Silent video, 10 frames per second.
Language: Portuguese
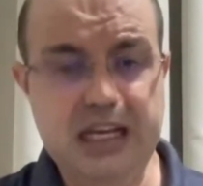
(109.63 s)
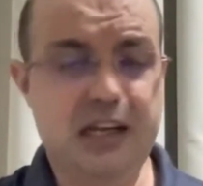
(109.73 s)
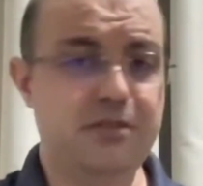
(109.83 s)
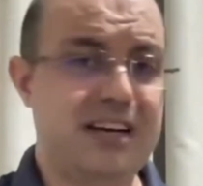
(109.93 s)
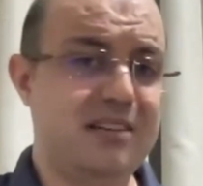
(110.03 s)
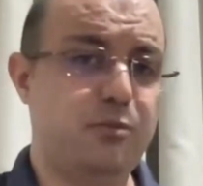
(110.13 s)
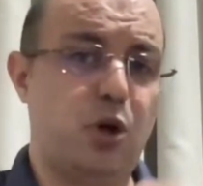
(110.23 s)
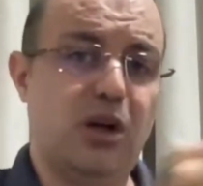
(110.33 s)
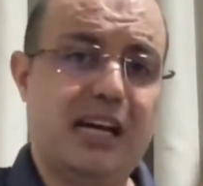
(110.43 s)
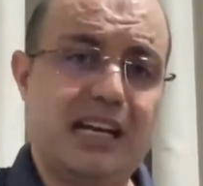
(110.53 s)
Ele vai
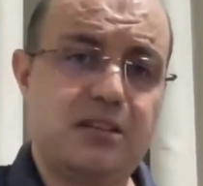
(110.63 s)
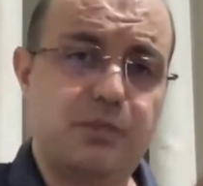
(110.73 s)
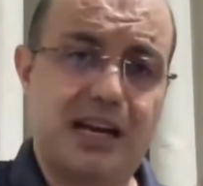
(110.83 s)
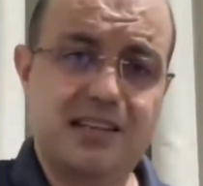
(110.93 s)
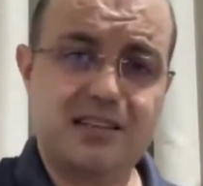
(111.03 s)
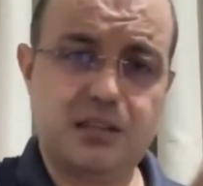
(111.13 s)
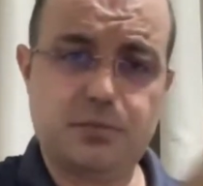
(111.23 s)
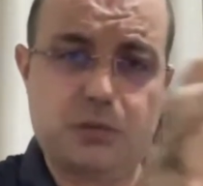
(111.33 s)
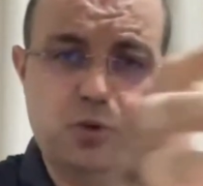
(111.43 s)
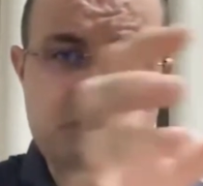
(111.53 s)
colocar as máscaras
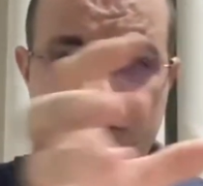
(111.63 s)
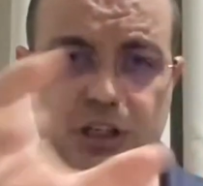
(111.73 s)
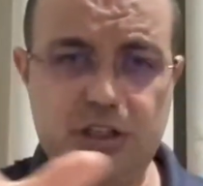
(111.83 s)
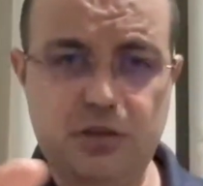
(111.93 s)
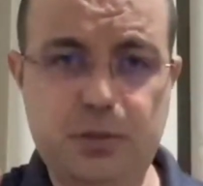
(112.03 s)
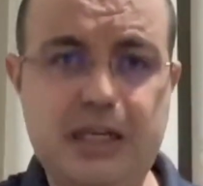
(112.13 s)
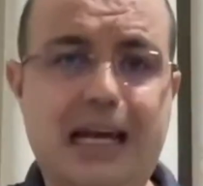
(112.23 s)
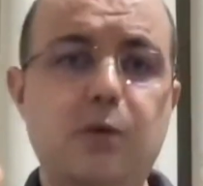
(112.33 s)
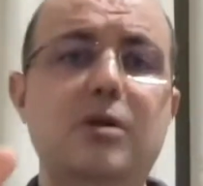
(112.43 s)
para muita gente respirar e